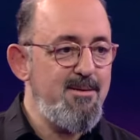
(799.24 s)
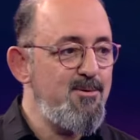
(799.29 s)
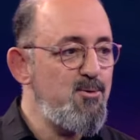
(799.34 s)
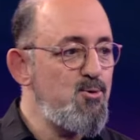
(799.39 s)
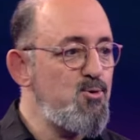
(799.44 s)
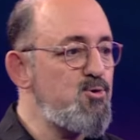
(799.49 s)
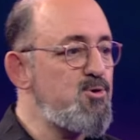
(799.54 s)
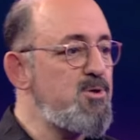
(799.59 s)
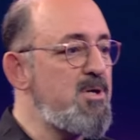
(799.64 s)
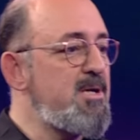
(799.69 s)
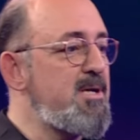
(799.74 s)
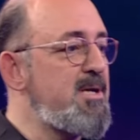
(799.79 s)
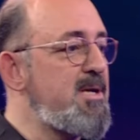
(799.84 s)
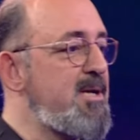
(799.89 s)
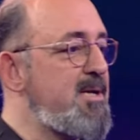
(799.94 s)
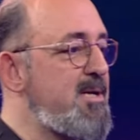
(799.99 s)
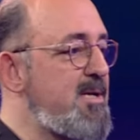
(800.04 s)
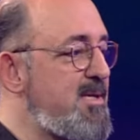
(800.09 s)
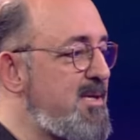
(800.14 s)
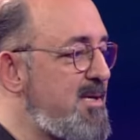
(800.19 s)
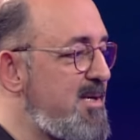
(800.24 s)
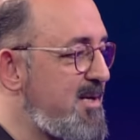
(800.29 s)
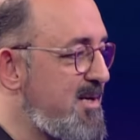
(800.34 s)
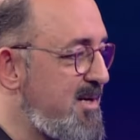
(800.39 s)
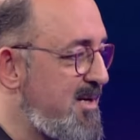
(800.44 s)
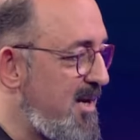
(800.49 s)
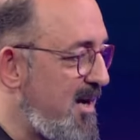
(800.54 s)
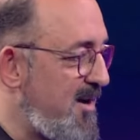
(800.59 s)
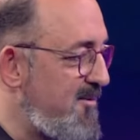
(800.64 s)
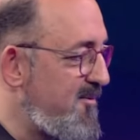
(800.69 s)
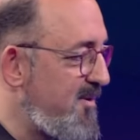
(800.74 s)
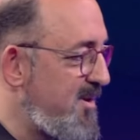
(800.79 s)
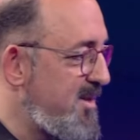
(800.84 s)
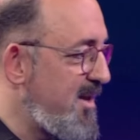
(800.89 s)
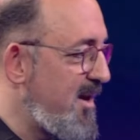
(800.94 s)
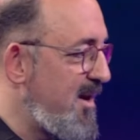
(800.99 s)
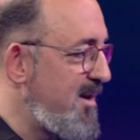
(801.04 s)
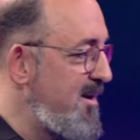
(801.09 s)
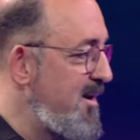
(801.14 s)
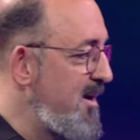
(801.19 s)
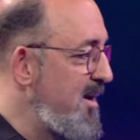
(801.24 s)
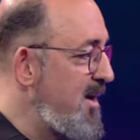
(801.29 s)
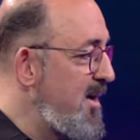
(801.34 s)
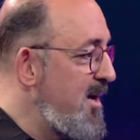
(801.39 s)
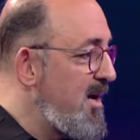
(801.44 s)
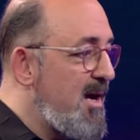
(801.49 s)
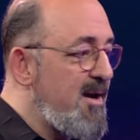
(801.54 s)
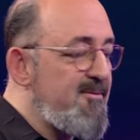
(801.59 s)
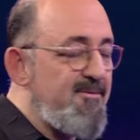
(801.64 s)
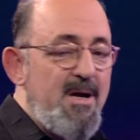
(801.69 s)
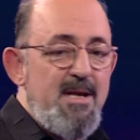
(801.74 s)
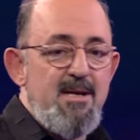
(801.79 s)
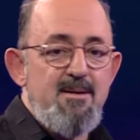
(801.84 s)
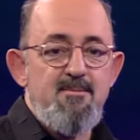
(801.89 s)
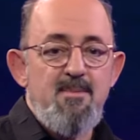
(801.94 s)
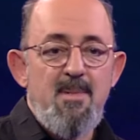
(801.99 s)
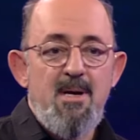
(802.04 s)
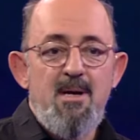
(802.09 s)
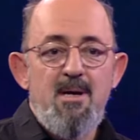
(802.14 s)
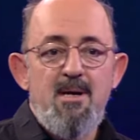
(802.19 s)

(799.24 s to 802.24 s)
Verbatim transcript: üzerine giydiği kıyafete, efendim